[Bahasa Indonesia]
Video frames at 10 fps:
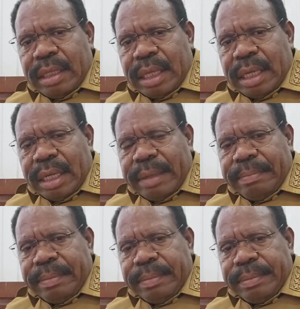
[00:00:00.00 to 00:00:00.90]
terhadap
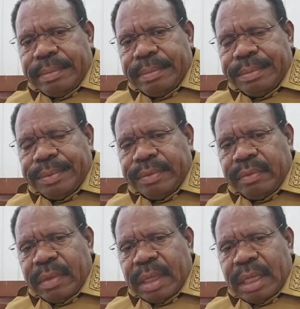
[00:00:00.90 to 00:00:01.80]

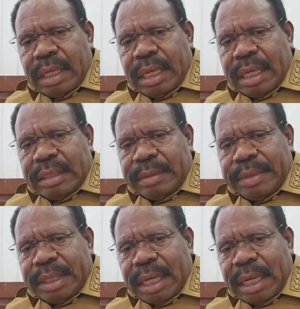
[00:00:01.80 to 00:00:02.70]
aksi
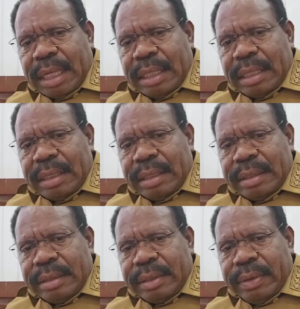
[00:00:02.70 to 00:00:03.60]
masyarakat
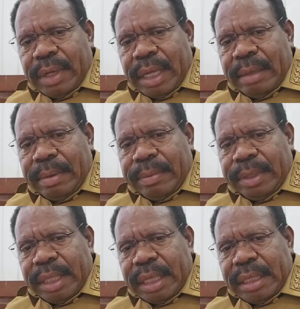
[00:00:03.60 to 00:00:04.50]
wilayah
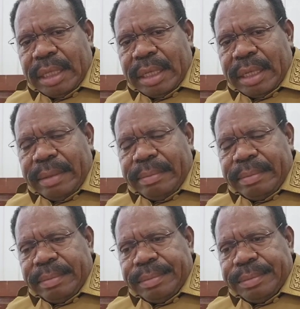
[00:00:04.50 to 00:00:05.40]
Papua Tengah terhadap
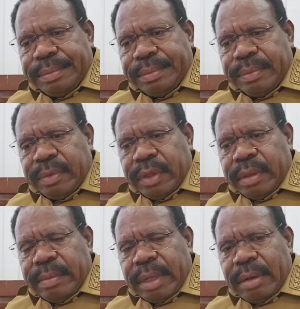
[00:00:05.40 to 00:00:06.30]

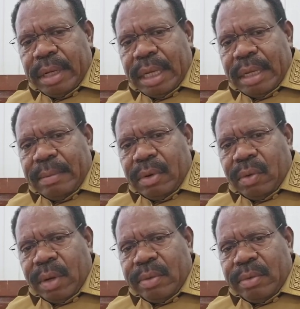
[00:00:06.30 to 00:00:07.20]
penolakan
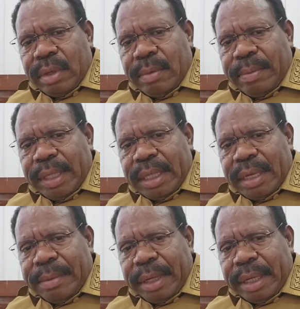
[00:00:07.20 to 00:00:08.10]
Blok Wabu Kabupaten
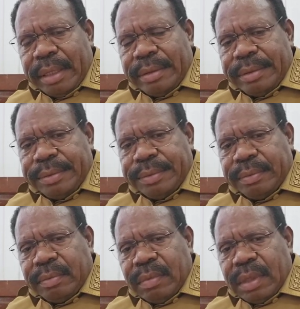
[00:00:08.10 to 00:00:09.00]
Nabire.
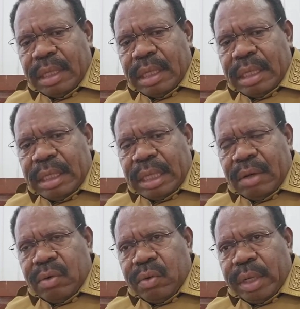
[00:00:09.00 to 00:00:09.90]
Di
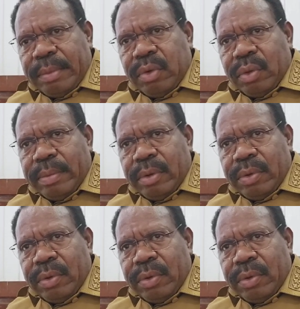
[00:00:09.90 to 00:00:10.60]
tahun 2022,